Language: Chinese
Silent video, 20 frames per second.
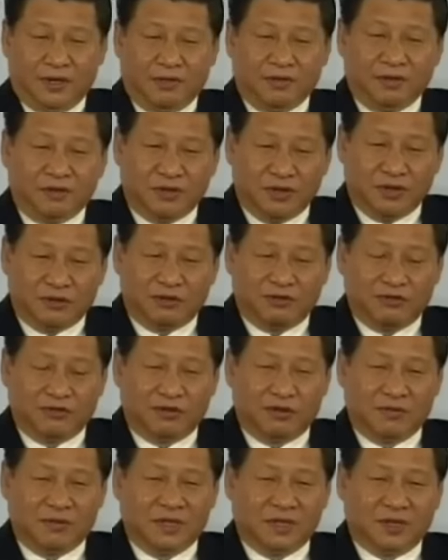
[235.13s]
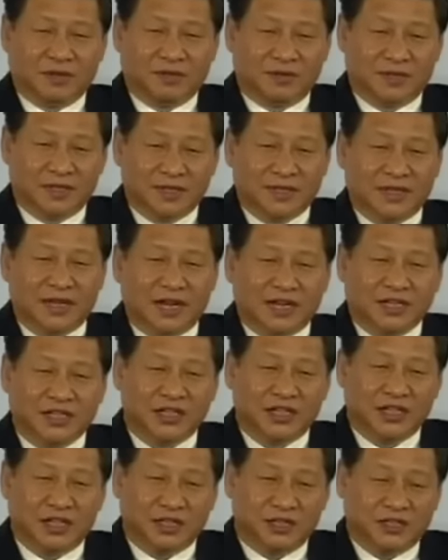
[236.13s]
因为最初我们叫做市场
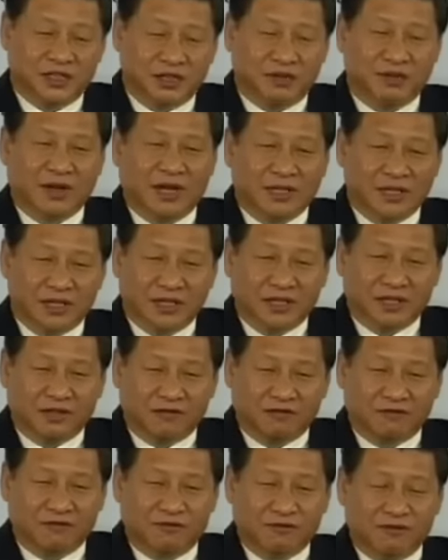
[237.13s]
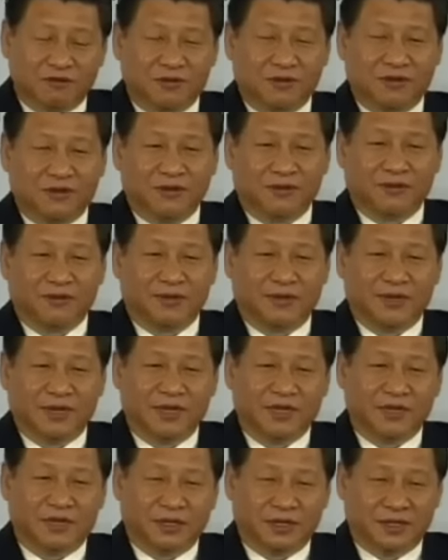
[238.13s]
起计划经济的辅助作用，后
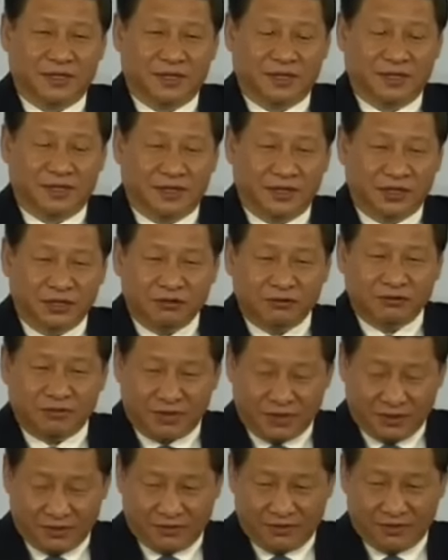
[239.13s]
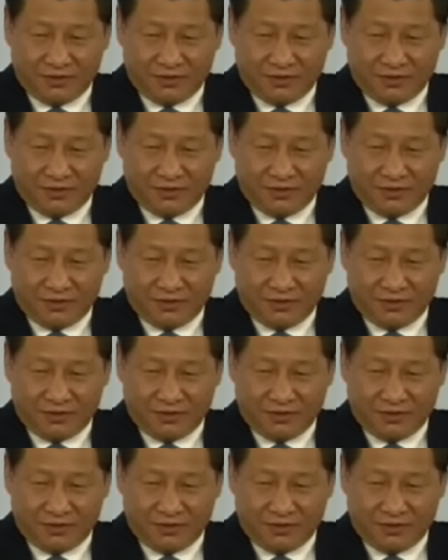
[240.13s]
来叫起基础性